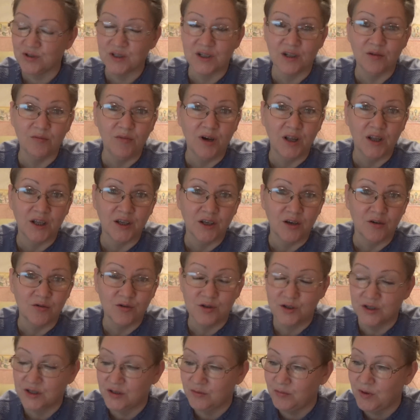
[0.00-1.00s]
сломала, я
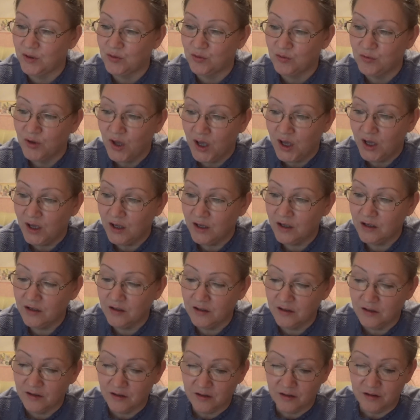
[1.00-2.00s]
уже себя тут
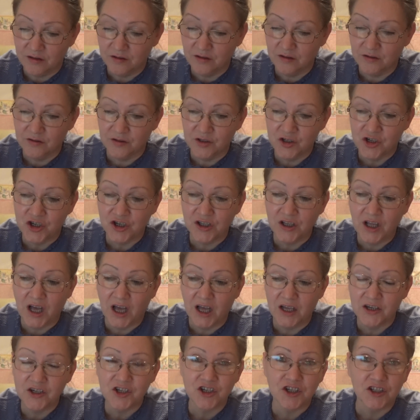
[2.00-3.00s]
э,
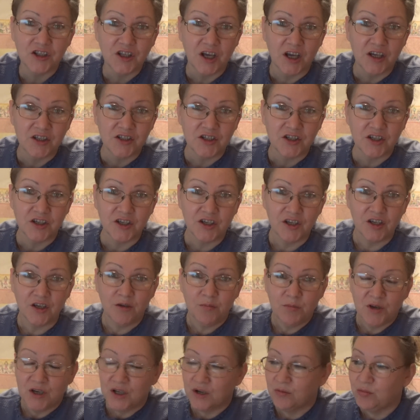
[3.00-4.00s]
начала считать и, и
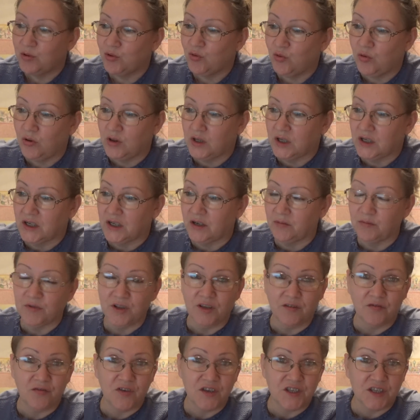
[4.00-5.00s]
микробиологом,
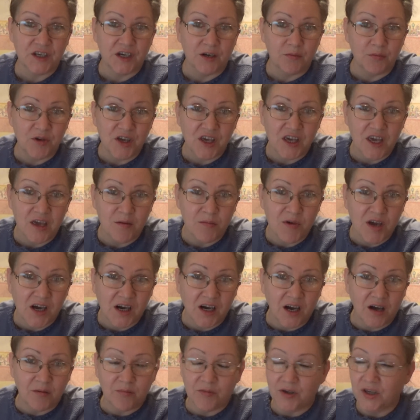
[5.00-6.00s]
и физиком, и
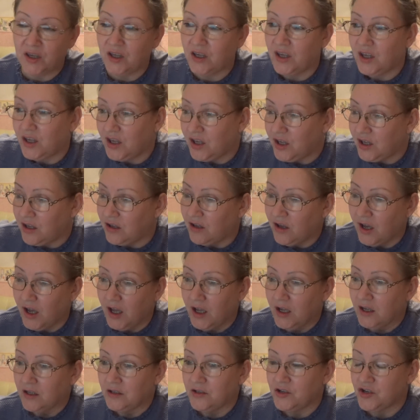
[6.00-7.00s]
химиком, и, и
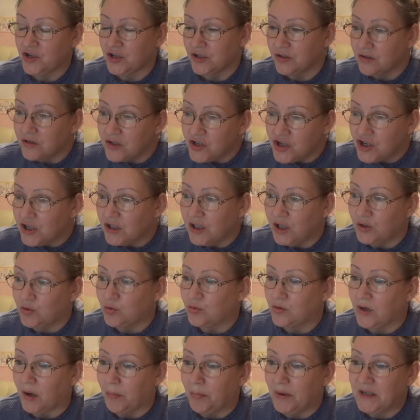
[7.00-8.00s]
значит, начала
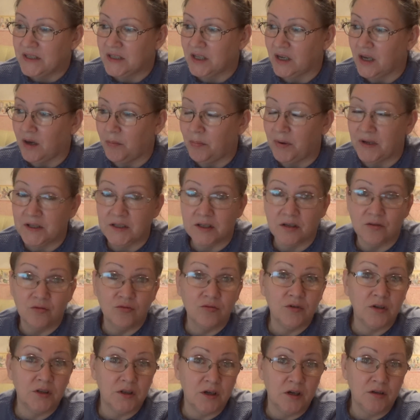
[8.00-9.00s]
тут копаться-копаться, но ну,
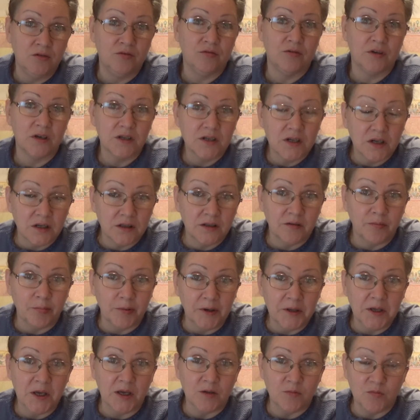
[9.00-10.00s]
не дано, ну, если это
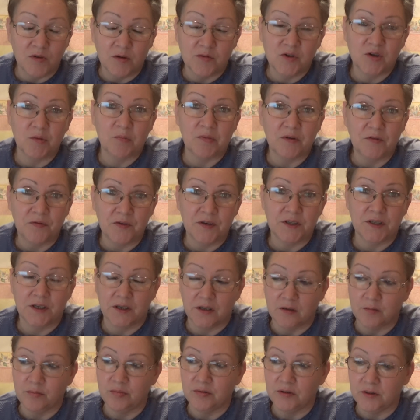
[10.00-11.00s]
понять. Мне вообще по
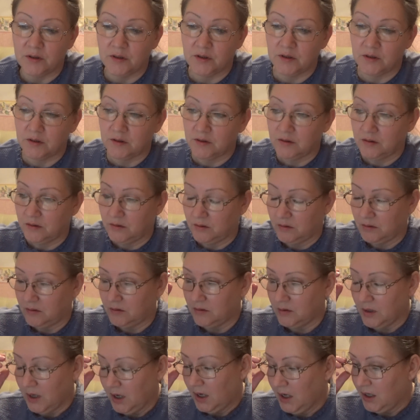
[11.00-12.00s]
физике было
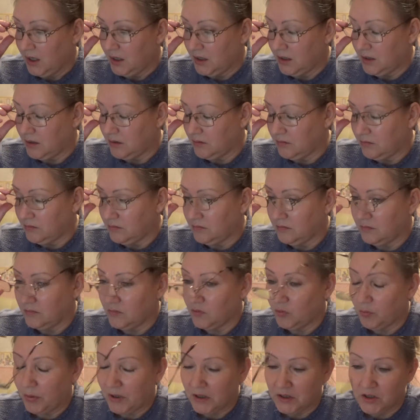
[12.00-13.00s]
э, э,
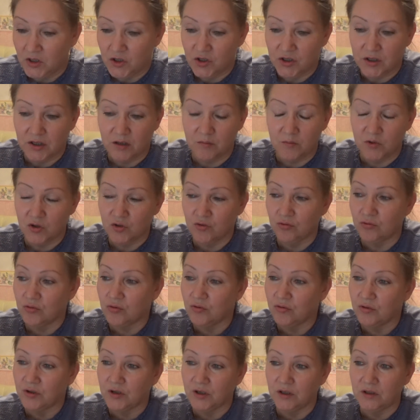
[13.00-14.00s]
ну, практически между
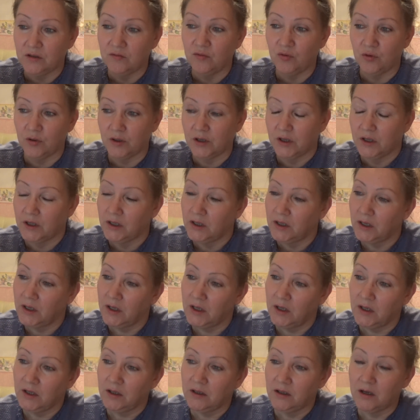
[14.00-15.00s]
тройкой и двойкой.
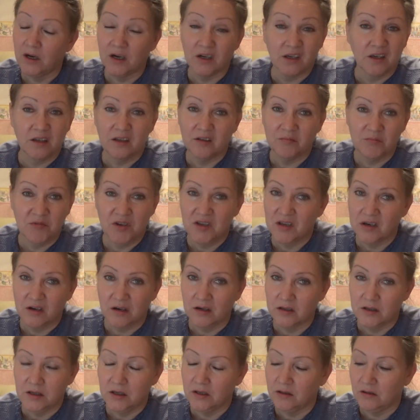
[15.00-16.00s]
Харкина мне не
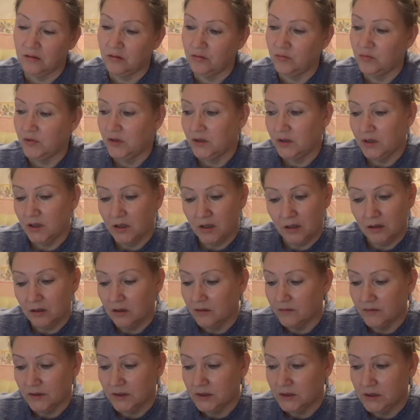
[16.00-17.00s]
хотела Людмила
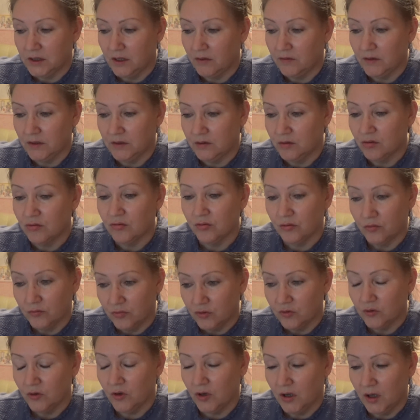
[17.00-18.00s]
Николаевна ставить
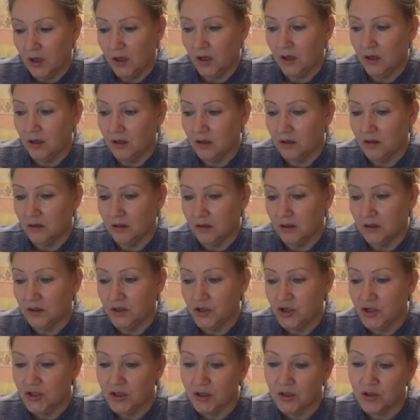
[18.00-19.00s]
тройку.
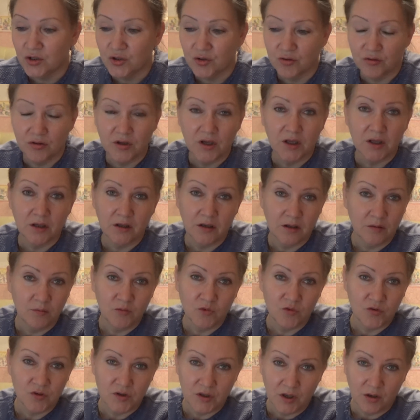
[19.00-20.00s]
Она считала, что я
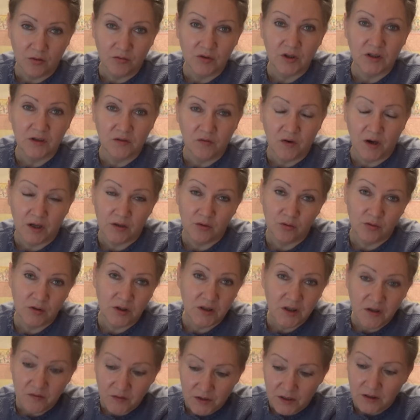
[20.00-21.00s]
химию знаю на два. Но ну,
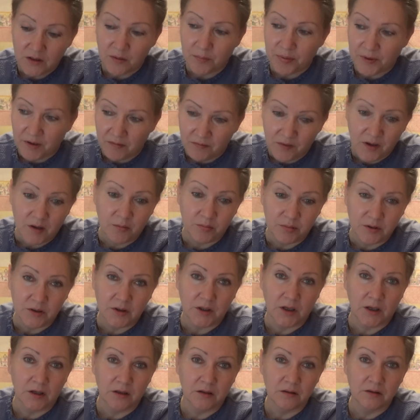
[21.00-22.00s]
она, наверное, права
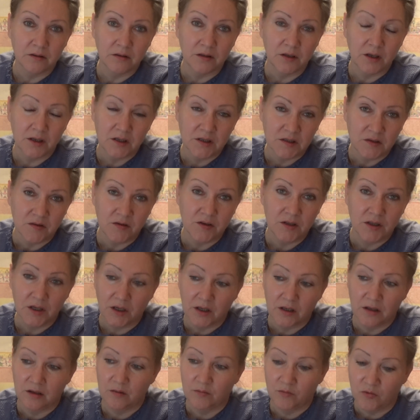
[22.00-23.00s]
была. Я действительно
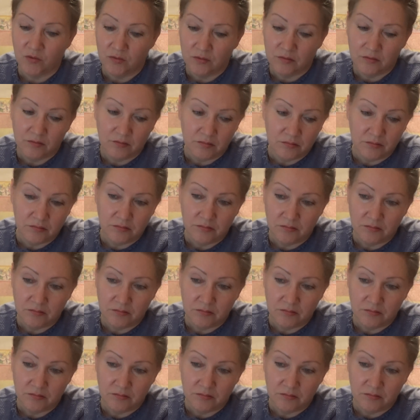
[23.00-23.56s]
химию